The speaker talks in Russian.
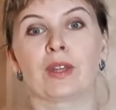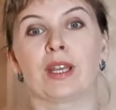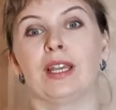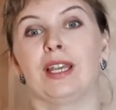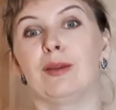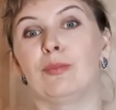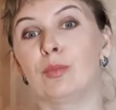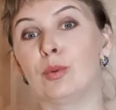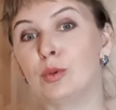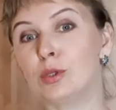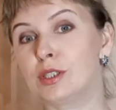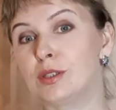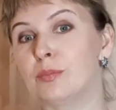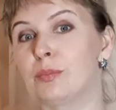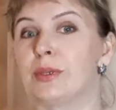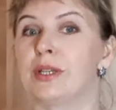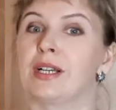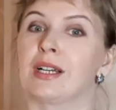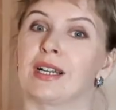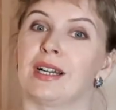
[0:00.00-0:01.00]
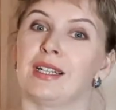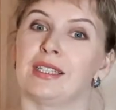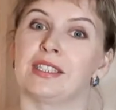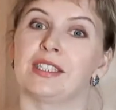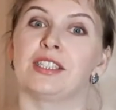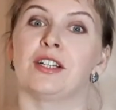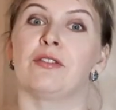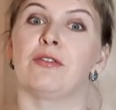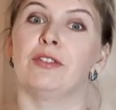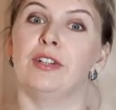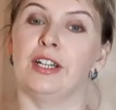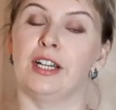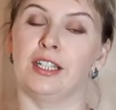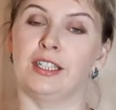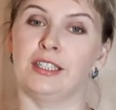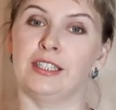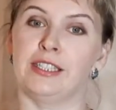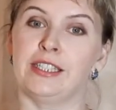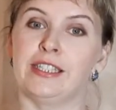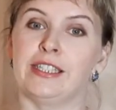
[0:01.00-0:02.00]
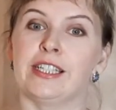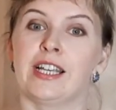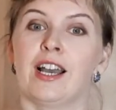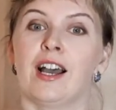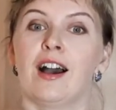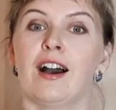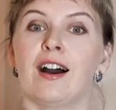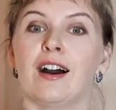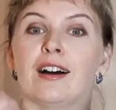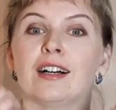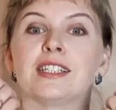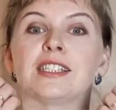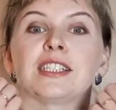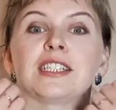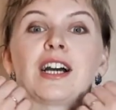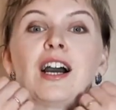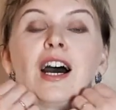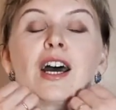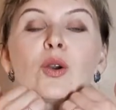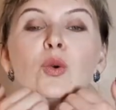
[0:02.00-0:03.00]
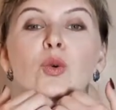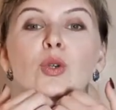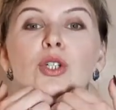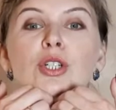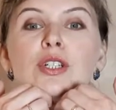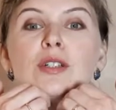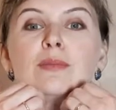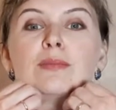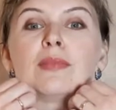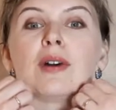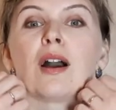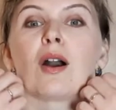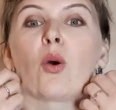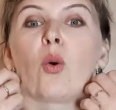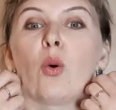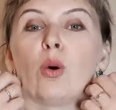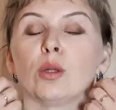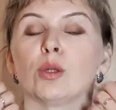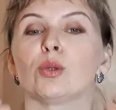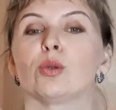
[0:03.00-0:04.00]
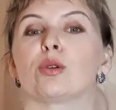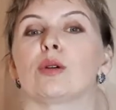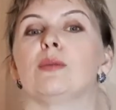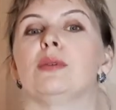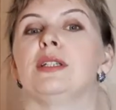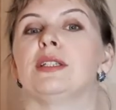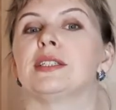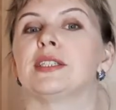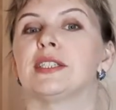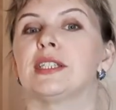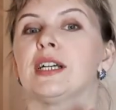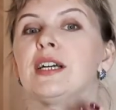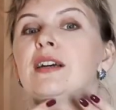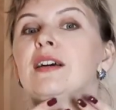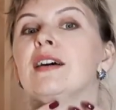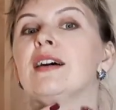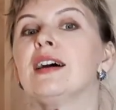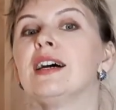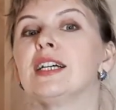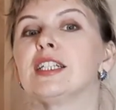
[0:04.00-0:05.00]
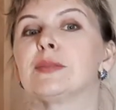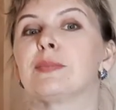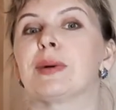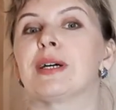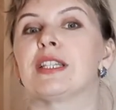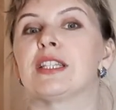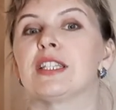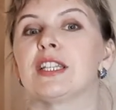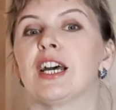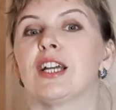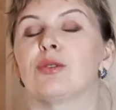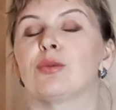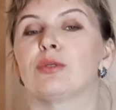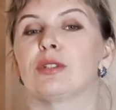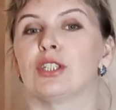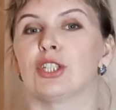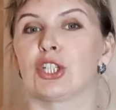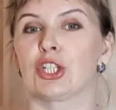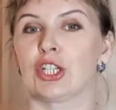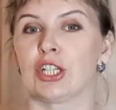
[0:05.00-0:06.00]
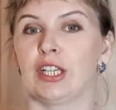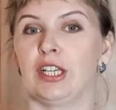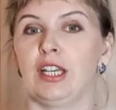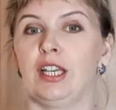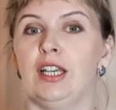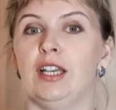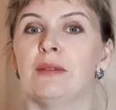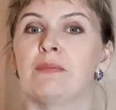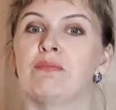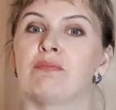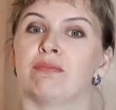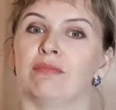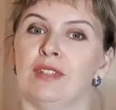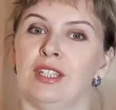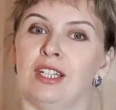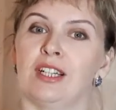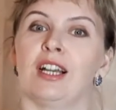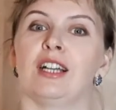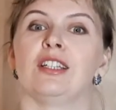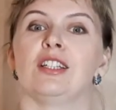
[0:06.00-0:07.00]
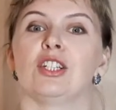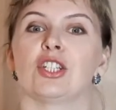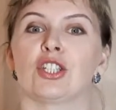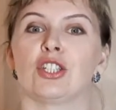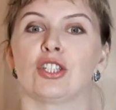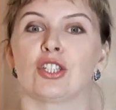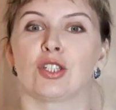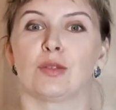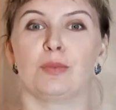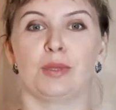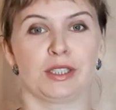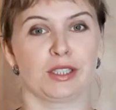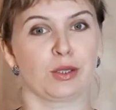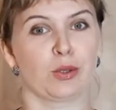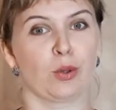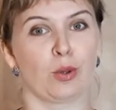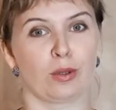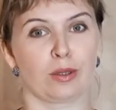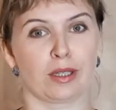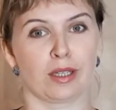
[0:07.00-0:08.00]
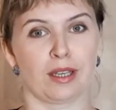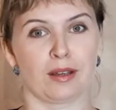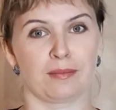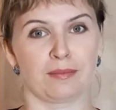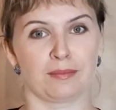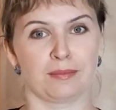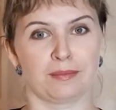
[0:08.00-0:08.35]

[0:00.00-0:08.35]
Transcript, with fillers: и будем прекрасно выглядеть а, с хорошим контуром лица с подтянутой шеей и, конечно же, без холки.